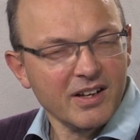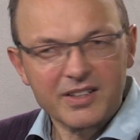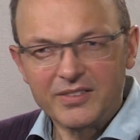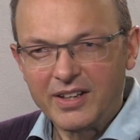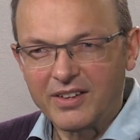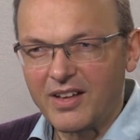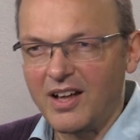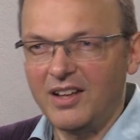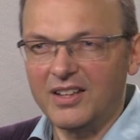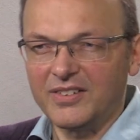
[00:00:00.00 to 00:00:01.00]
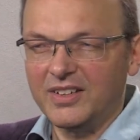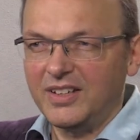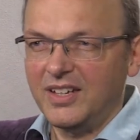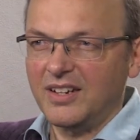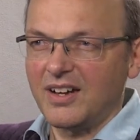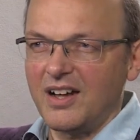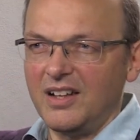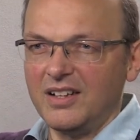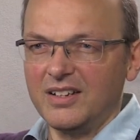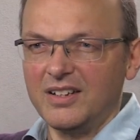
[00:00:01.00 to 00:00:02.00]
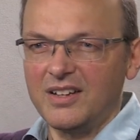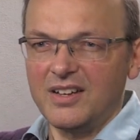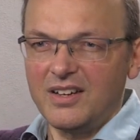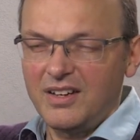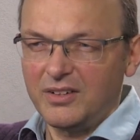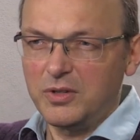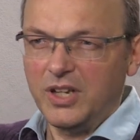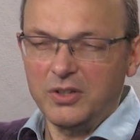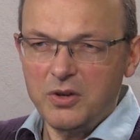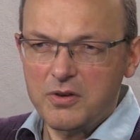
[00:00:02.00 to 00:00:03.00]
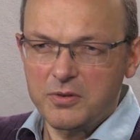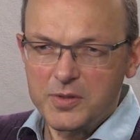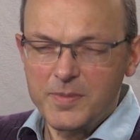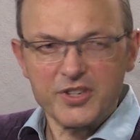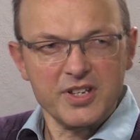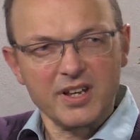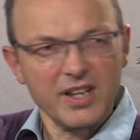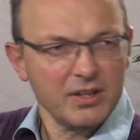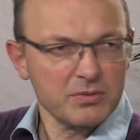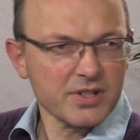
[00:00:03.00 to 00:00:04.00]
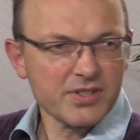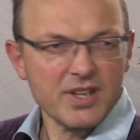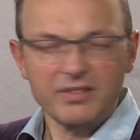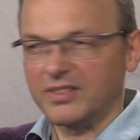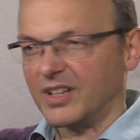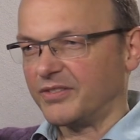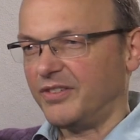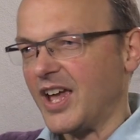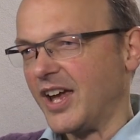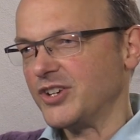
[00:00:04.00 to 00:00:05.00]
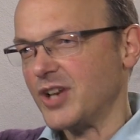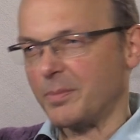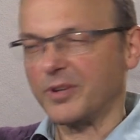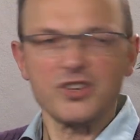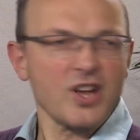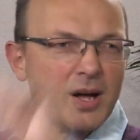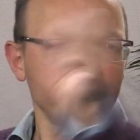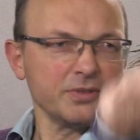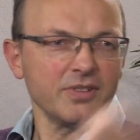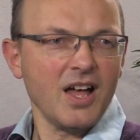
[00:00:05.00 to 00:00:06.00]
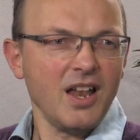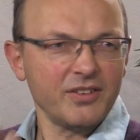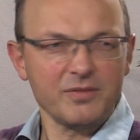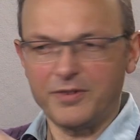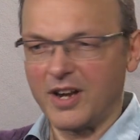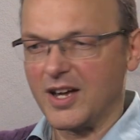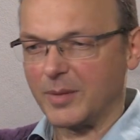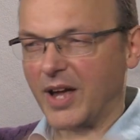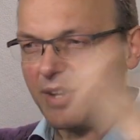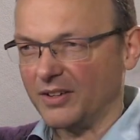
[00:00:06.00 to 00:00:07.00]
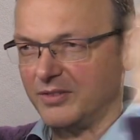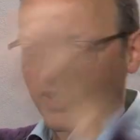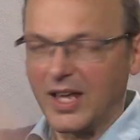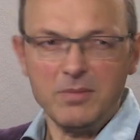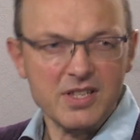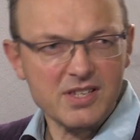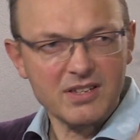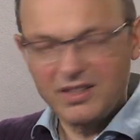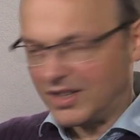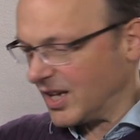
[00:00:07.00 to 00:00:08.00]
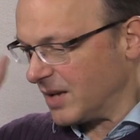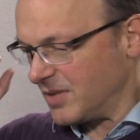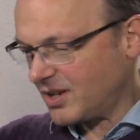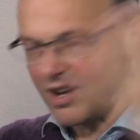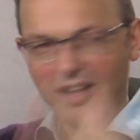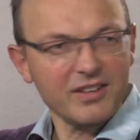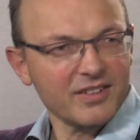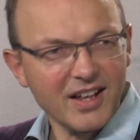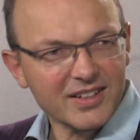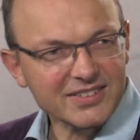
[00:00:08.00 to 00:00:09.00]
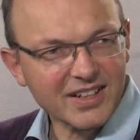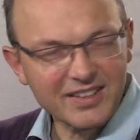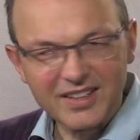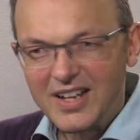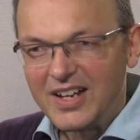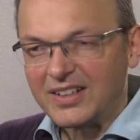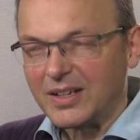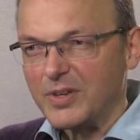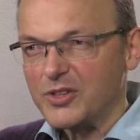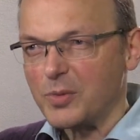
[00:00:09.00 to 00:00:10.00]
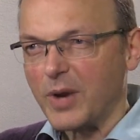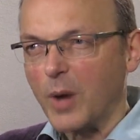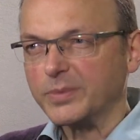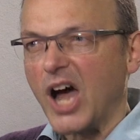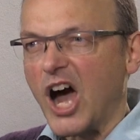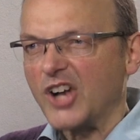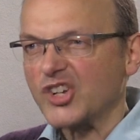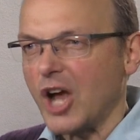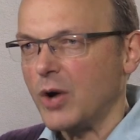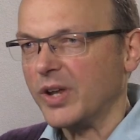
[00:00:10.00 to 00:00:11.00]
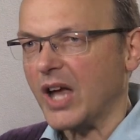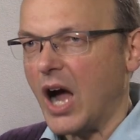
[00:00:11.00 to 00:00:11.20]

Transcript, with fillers: Also wenn das alles, wenn die Tiere alle durch die Tötungsmaschinerie durch sind und das Fleisch abgeschabt und alles und verarbeitet und die, Chemiz die Chemikalien und alles drin, damit es überhaupt anschaulich